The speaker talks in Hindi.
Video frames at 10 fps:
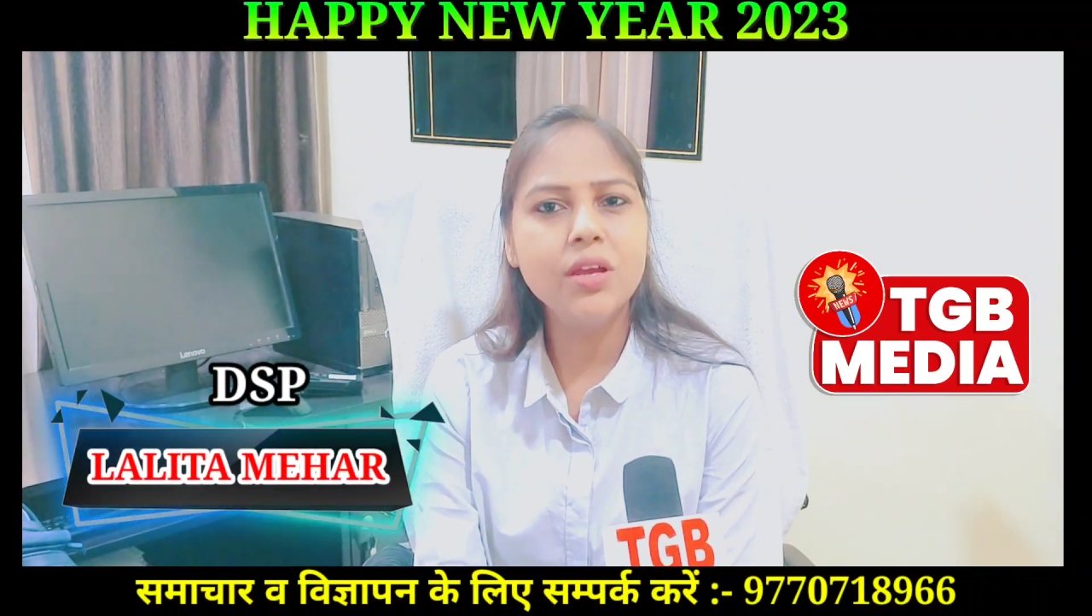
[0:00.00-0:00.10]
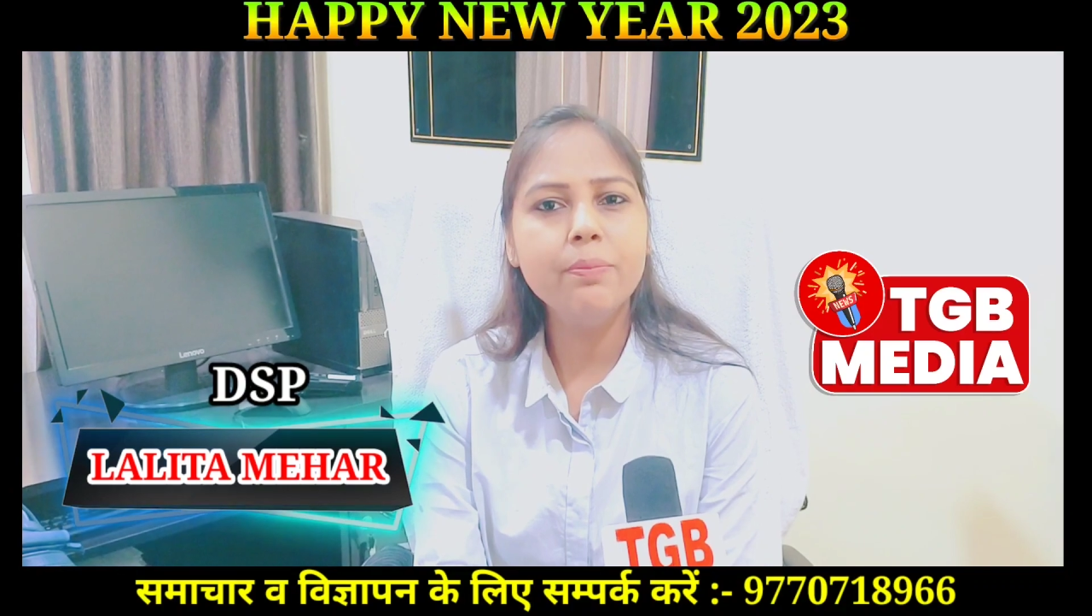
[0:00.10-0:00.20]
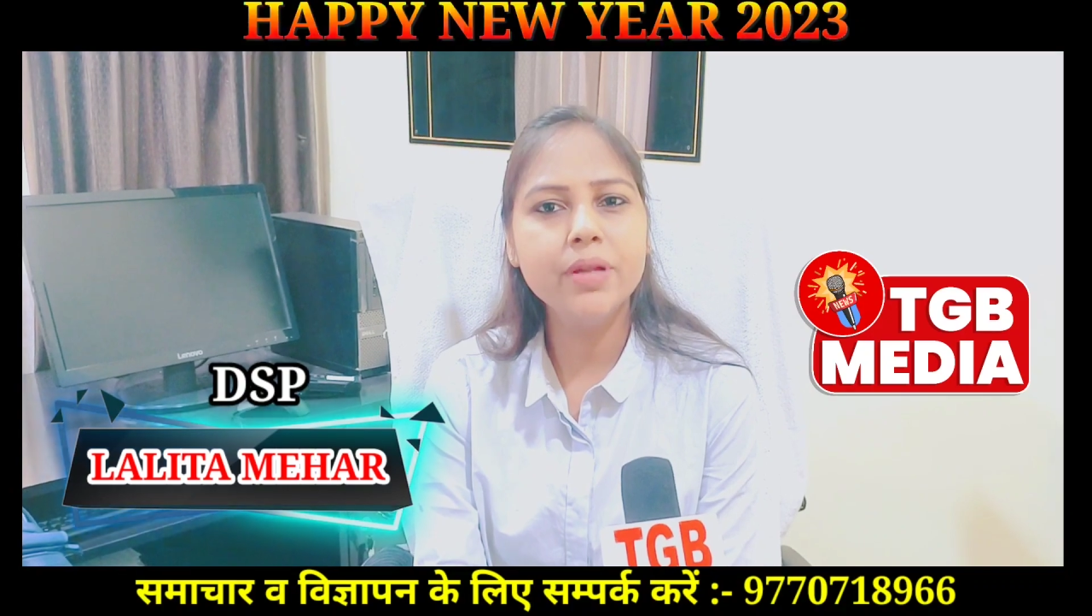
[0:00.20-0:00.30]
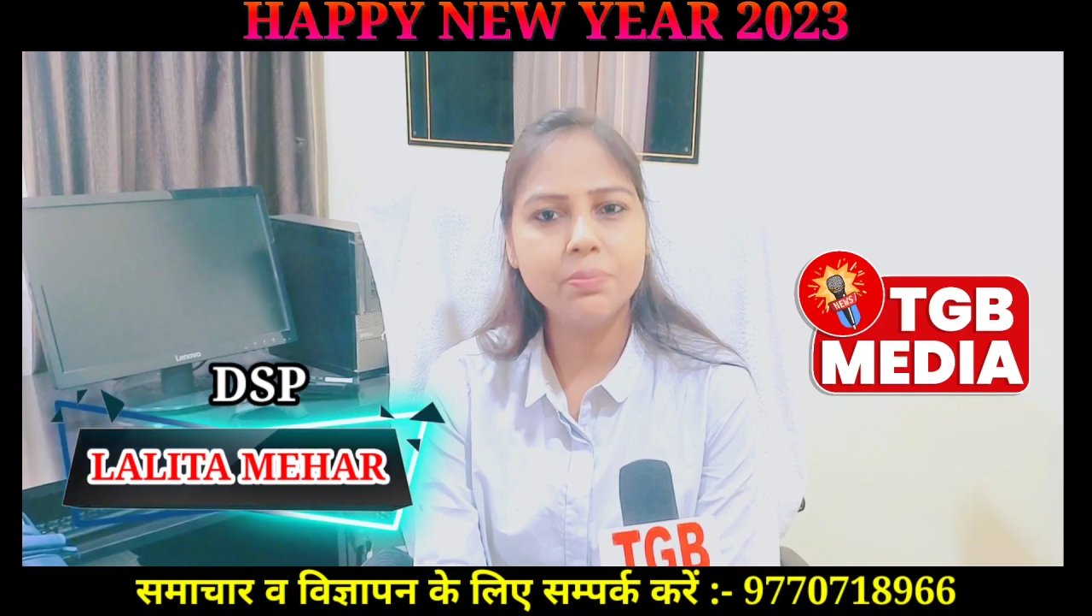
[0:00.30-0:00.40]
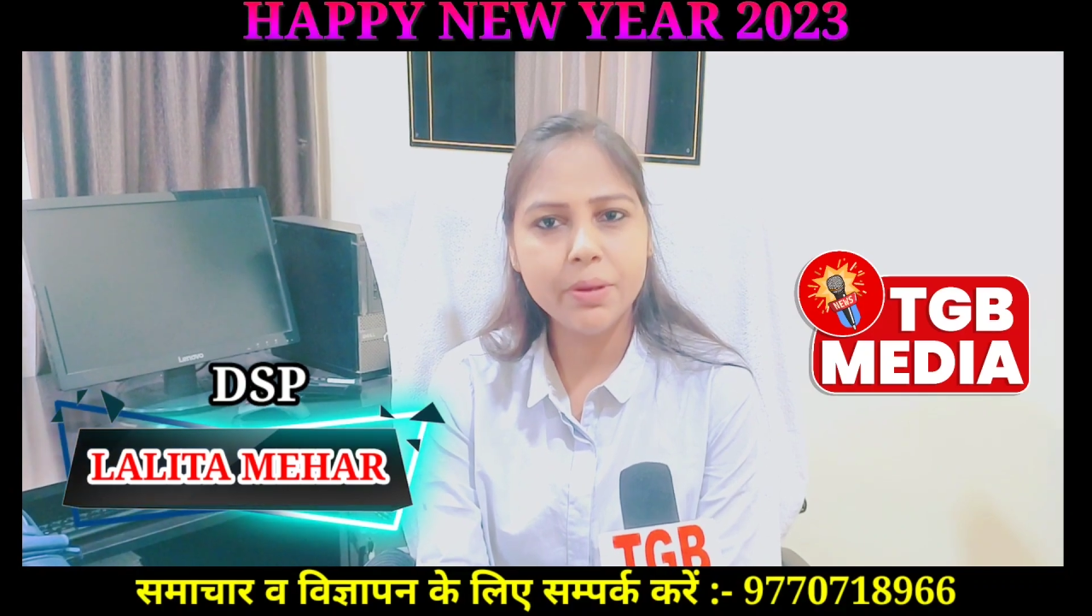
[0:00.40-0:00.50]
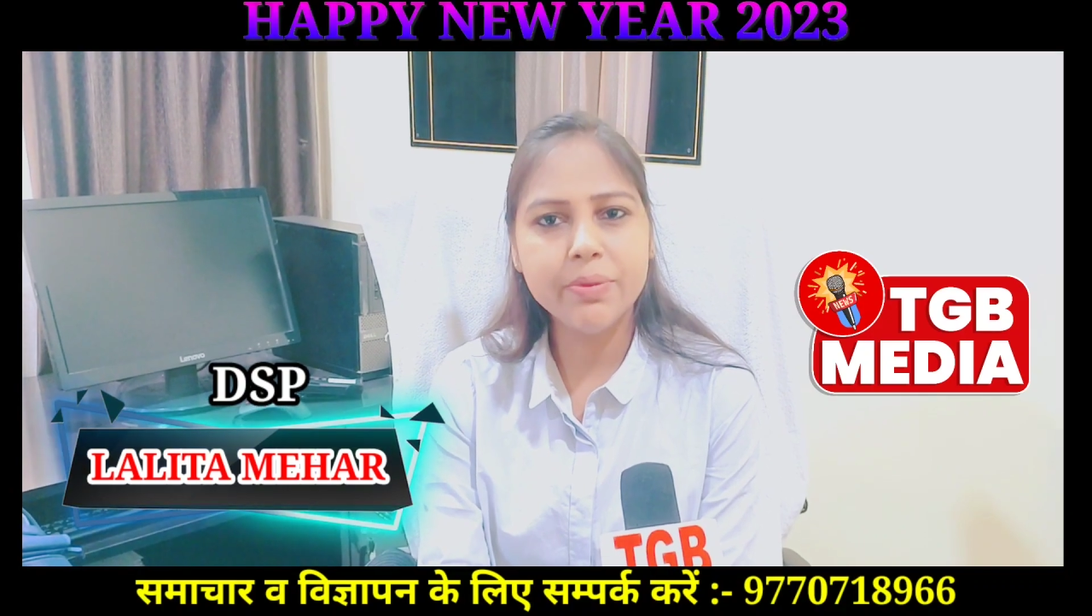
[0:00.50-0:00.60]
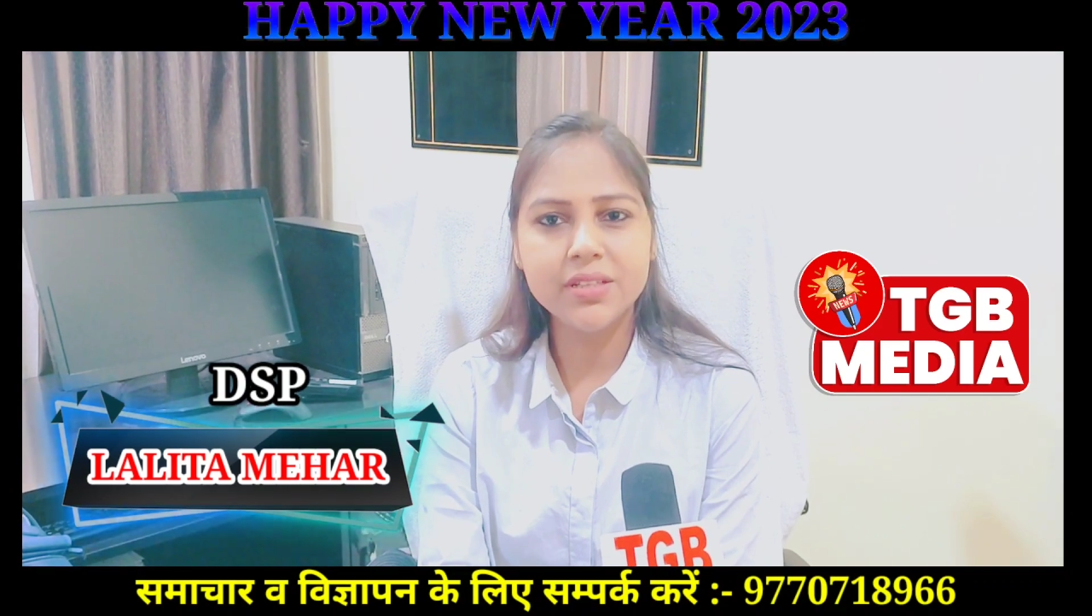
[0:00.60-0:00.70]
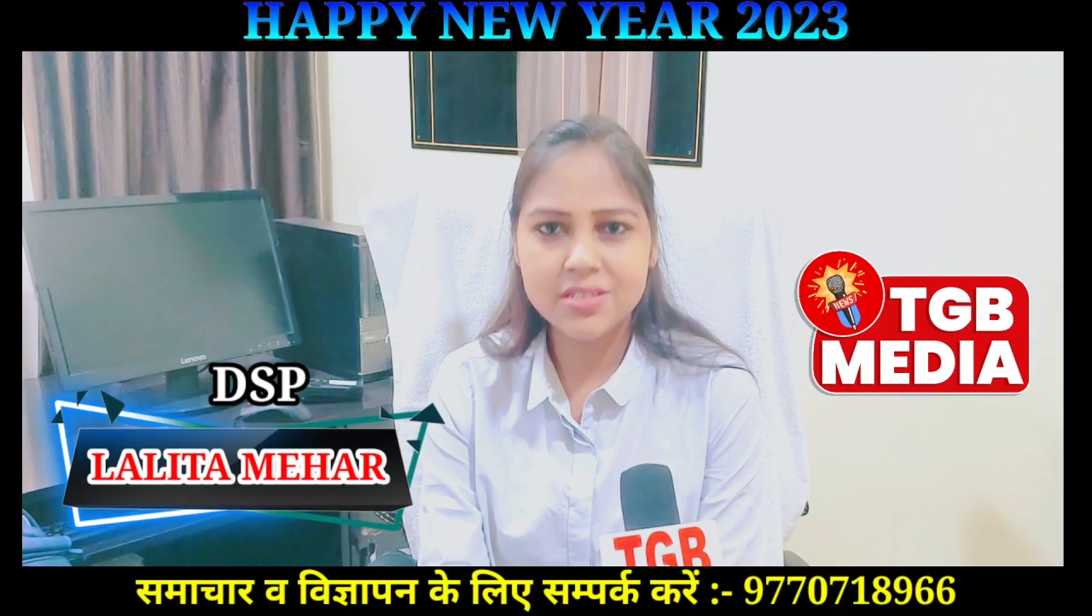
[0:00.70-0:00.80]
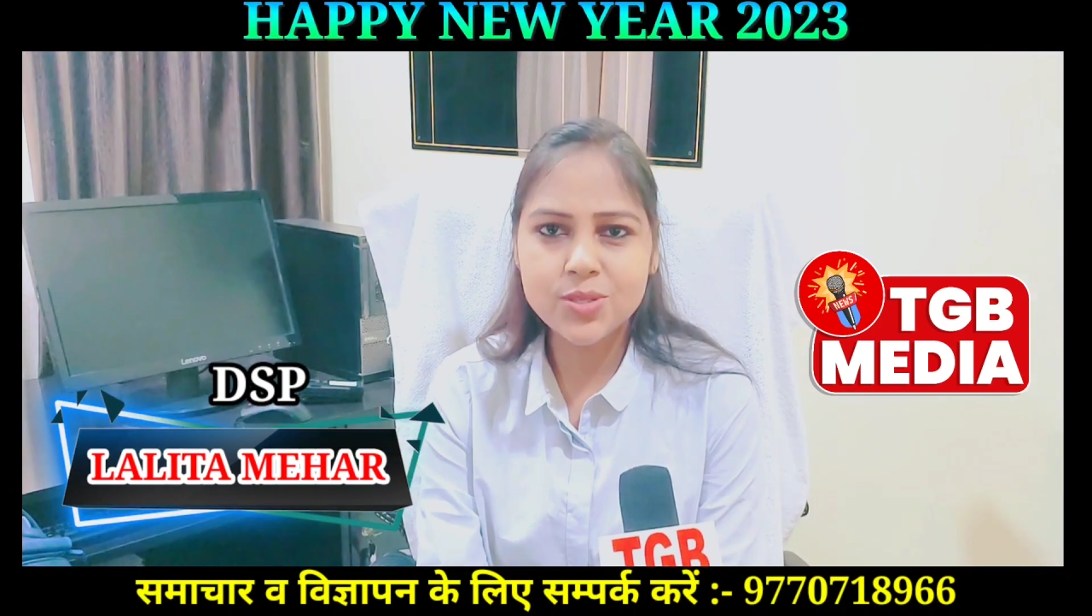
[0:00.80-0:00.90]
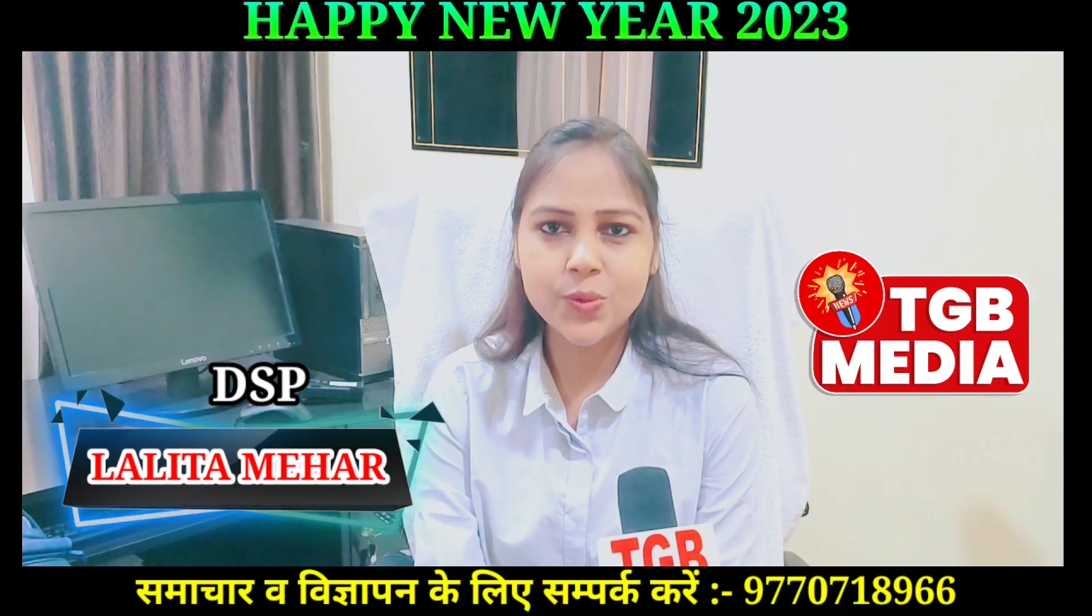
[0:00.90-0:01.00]
के पद पर
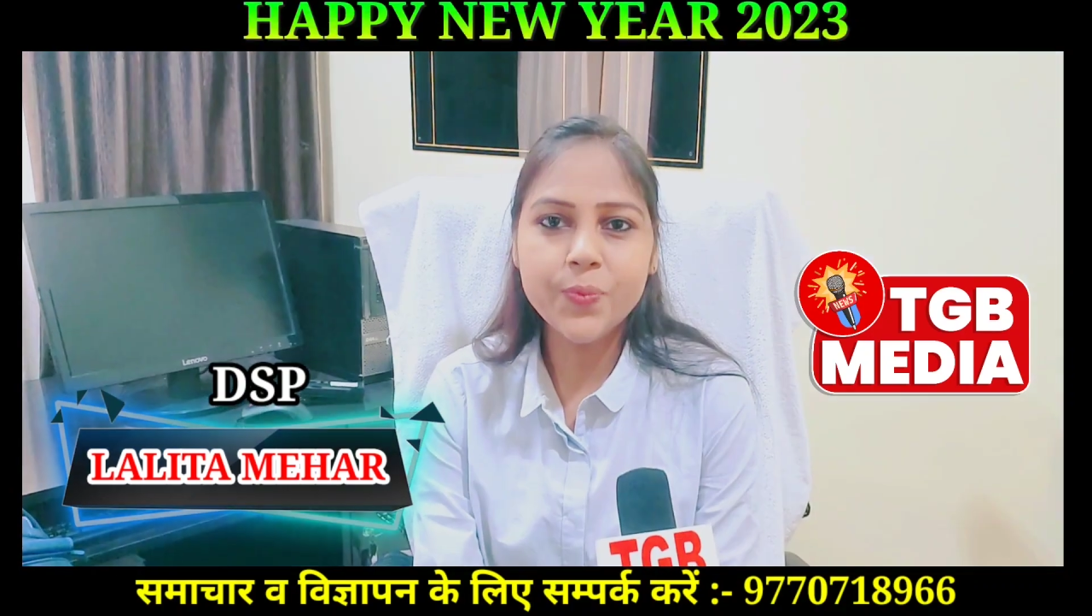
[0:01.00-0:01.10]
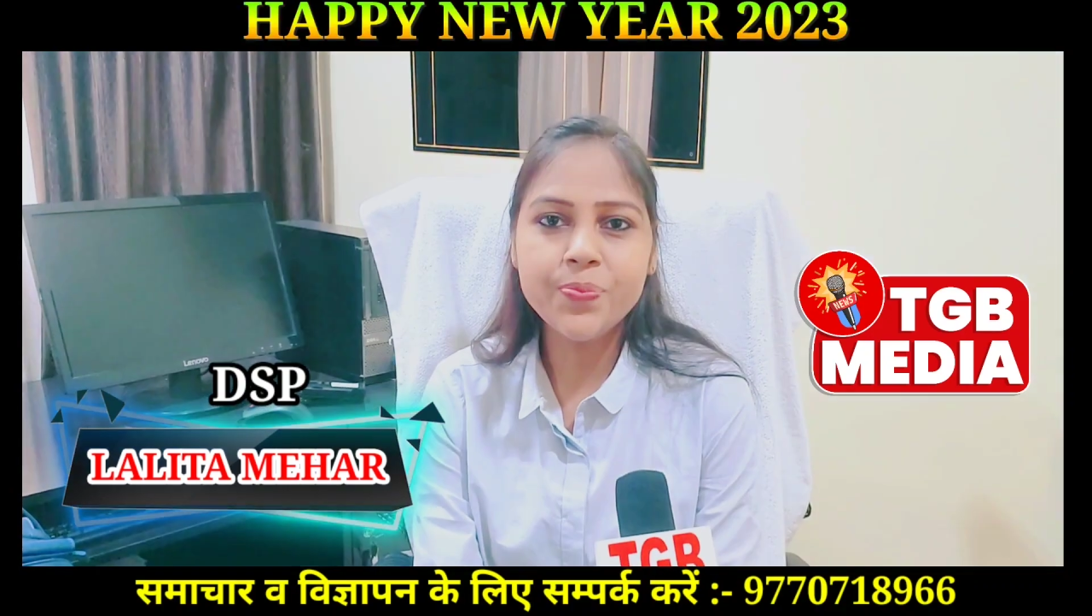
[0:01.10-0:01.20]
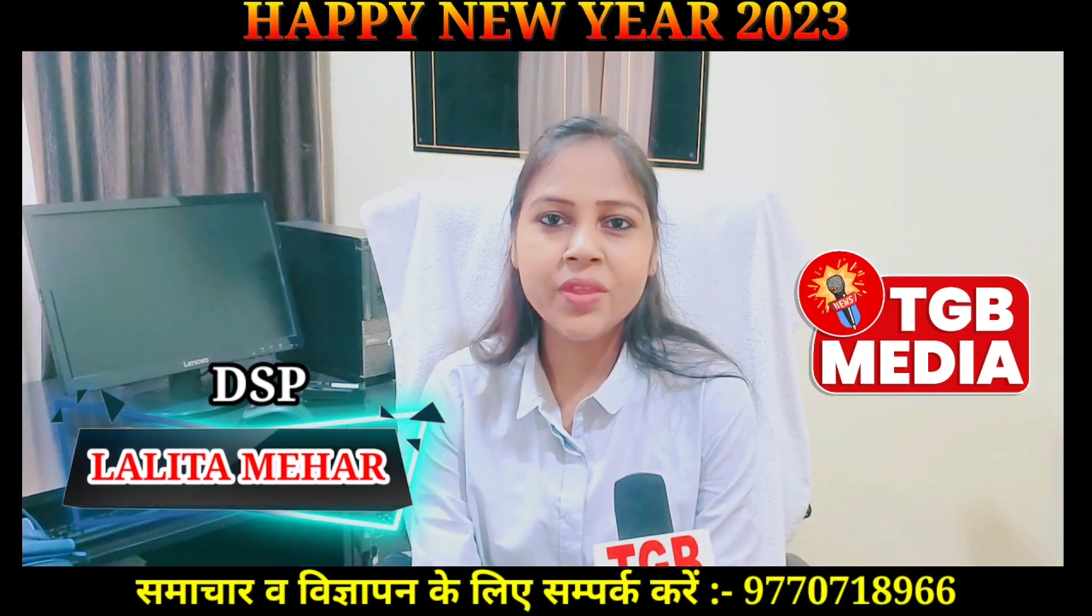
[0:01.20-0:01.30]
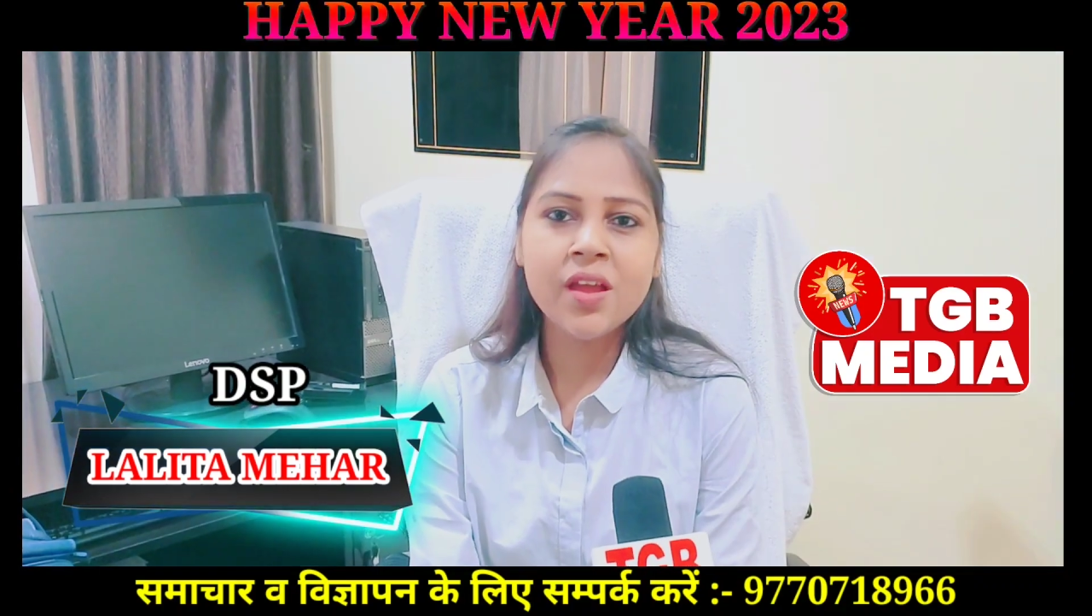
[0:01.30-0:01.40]
पदस्थ हूँ